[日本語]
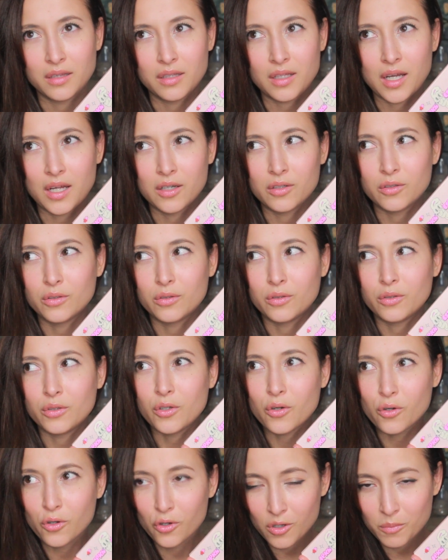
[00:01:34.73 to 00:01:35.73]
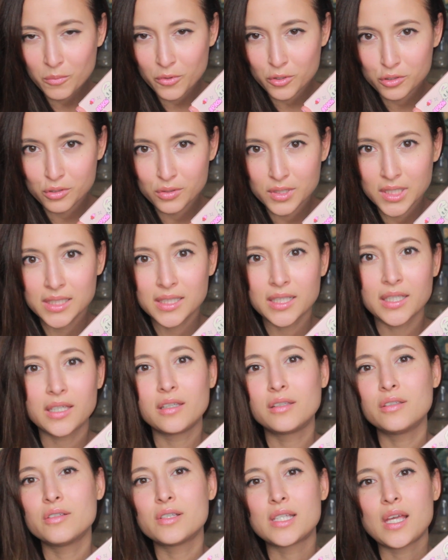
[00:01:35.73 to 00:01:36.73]
あの旅行もそうなんだ
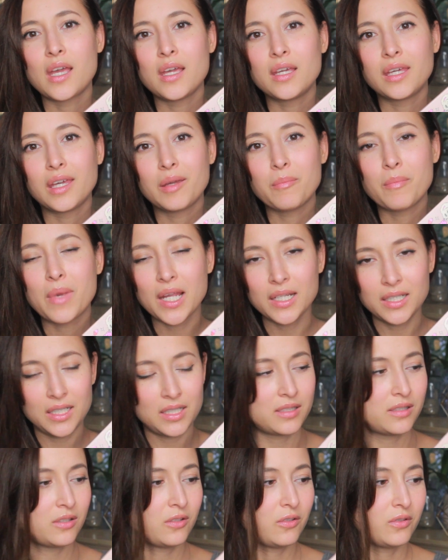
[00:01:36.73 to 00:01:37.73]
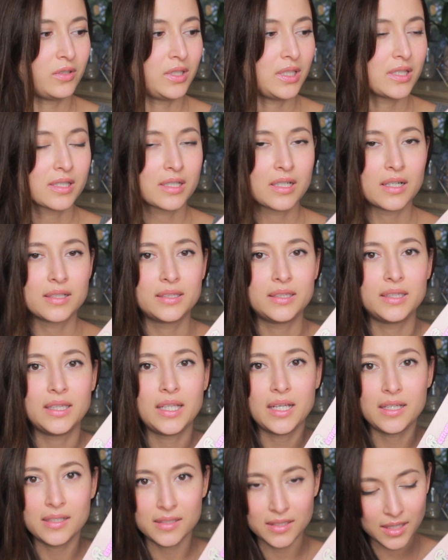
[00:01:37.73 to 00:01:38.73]
けど最近毎日のように使っ
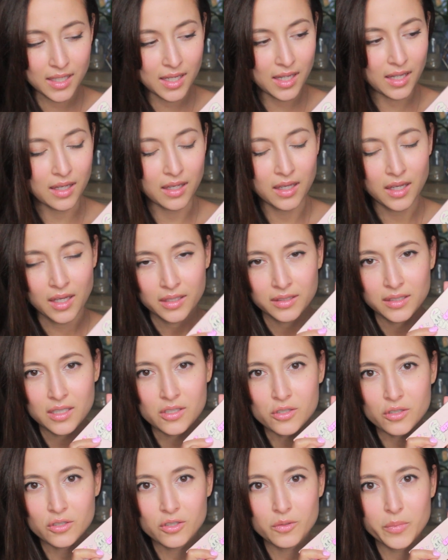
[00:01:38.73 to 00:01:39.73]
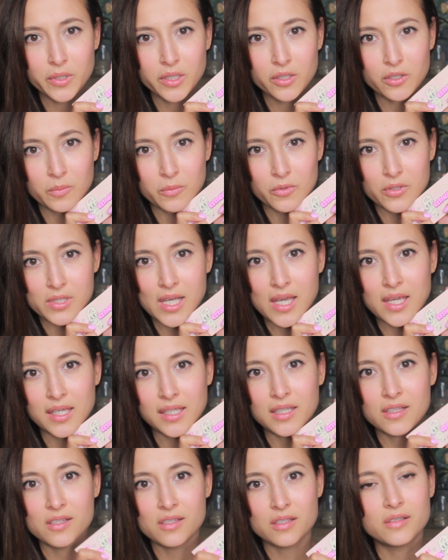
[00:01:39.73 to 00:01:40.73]
ていてでそのビデオも最
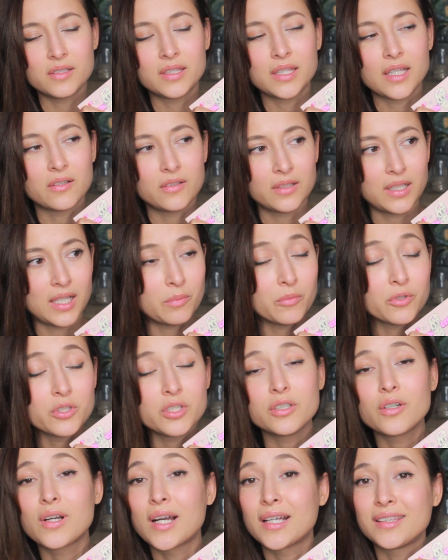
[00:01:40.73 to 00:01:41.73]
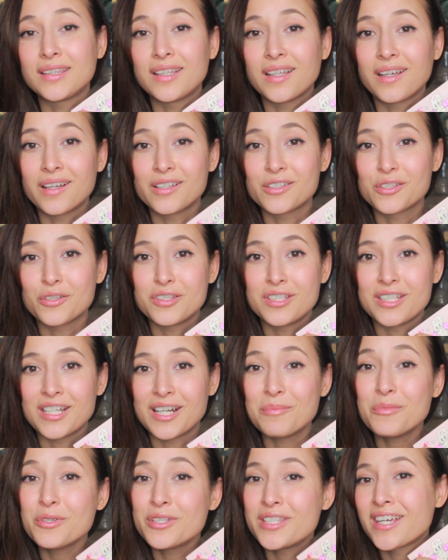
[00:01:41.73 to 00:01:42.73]
近作ったのでもしよかったらそち
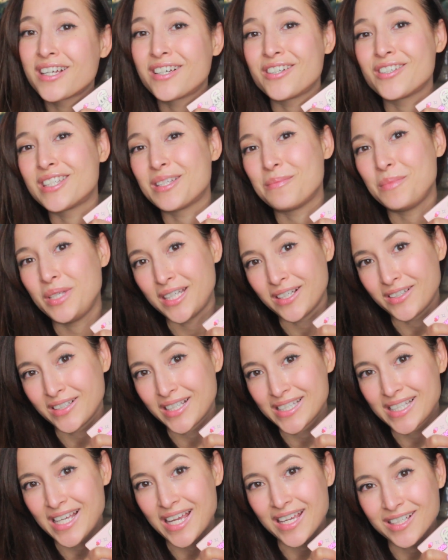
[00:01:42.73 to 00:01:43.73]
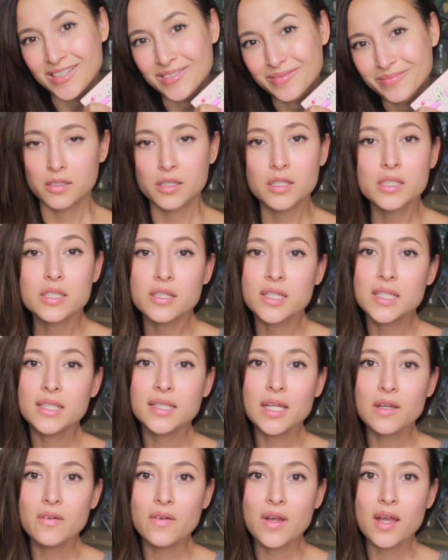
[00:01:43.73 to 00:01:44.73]
らもチェックしてみてください続いて
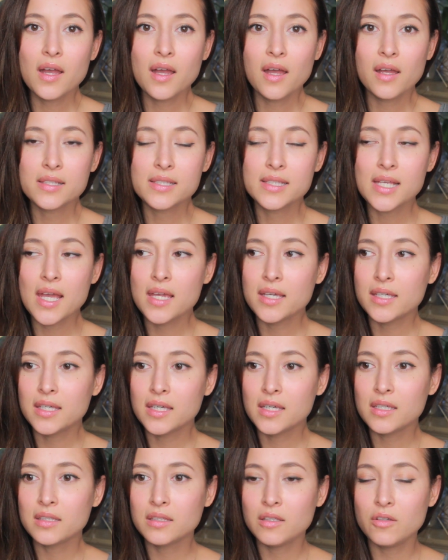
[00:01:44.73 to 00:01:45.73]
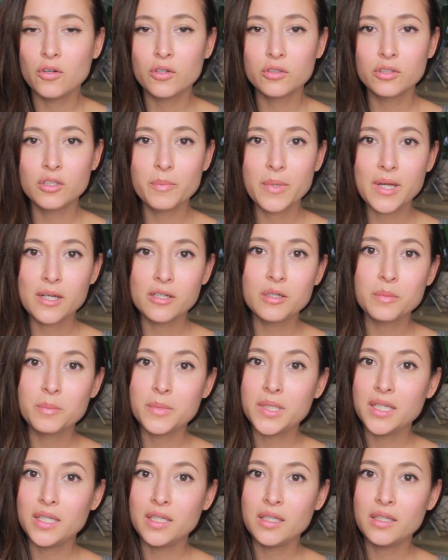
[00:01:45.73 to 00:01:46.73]
は最近日本の番
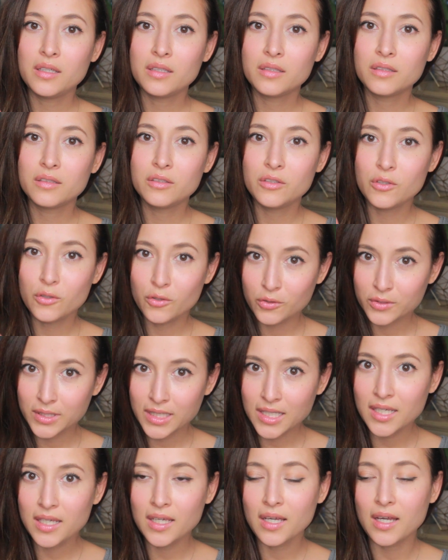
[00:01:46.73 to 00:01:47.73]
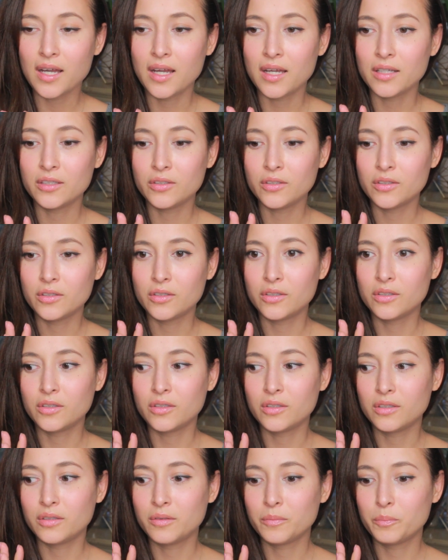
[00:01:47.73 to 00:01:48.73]
組用にあ
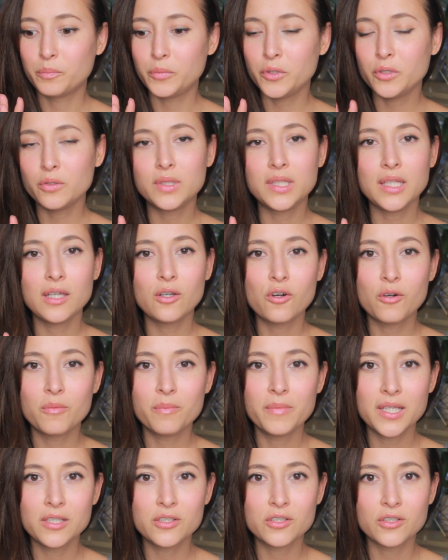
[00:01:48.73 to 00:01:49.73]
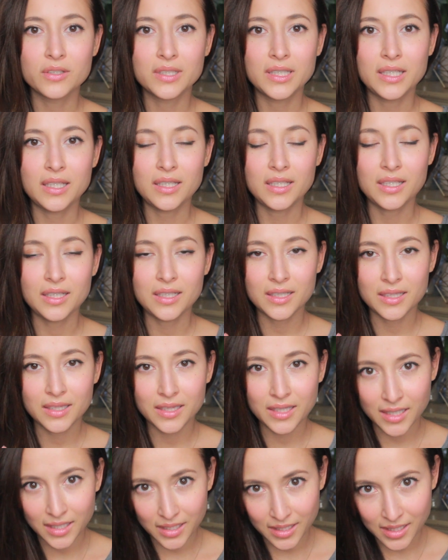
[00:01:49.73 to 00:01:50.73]
のビューティーコンベンションに行っ
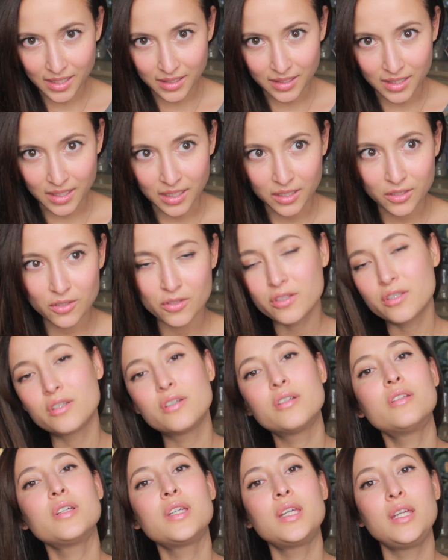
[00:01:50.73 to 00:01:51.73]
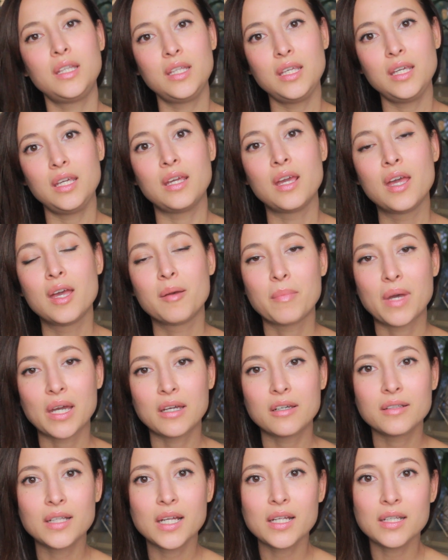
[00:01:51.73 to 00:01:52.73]
てきたんだけどその時に
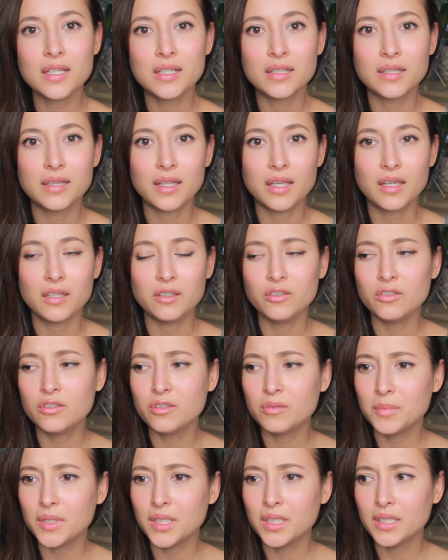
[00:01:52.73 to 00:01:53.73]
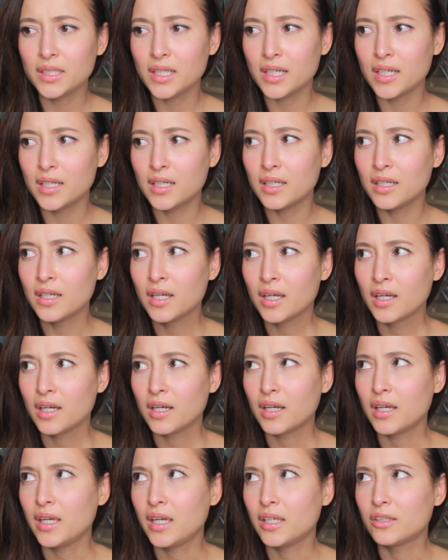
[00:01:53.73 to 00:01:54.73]
マクダディって有名な
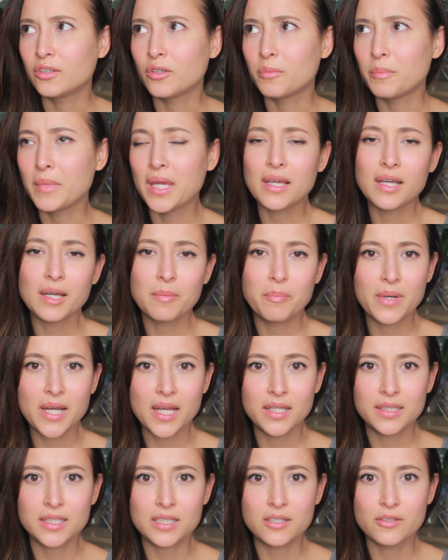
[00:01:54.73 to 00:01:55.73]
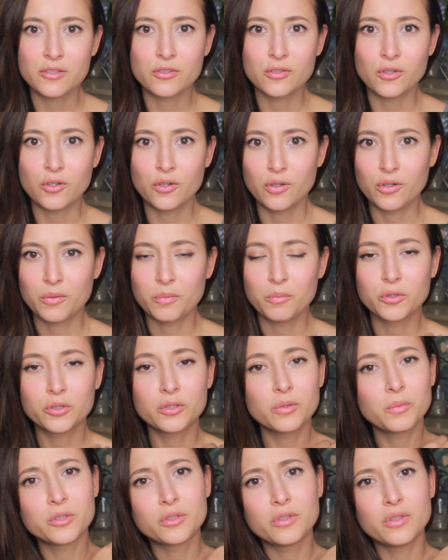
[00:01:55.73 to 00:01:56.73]
えーと、メイクアップアーティストも
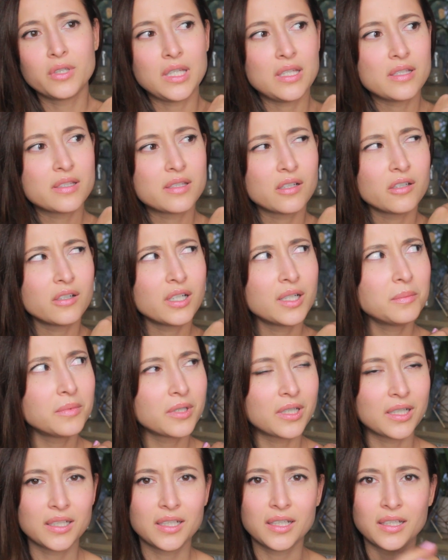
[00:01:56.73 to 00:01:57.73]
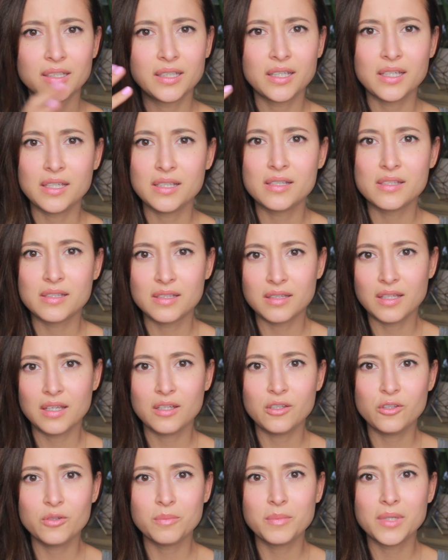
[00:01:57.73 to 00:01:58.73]
ともとインスタグラムかなで
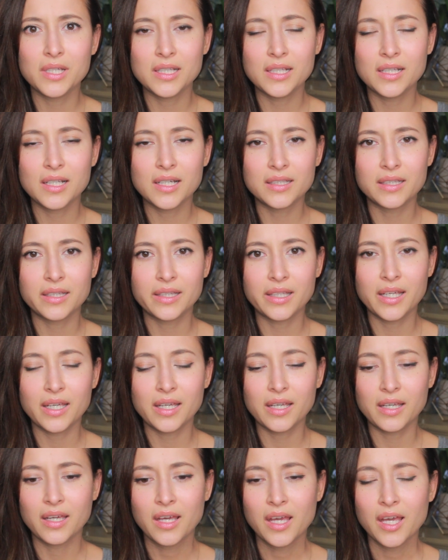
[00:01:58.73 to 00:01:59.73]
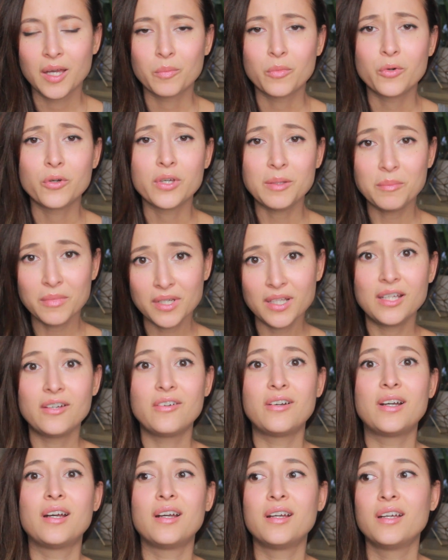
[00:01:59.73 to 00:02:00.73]
で有名になってもう今で
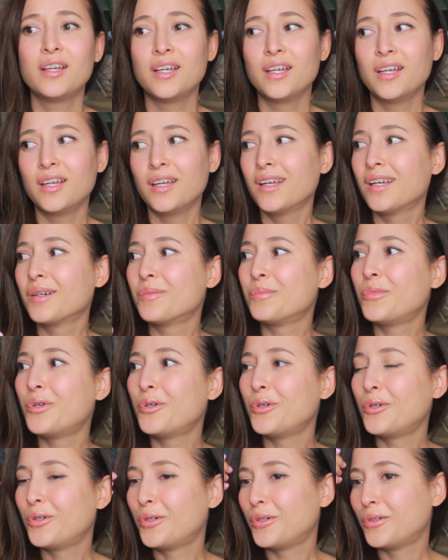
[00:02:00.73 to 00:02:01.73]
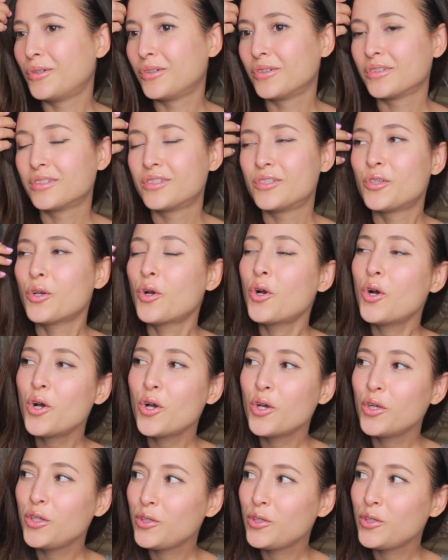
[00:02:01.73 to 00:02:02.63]
はもう超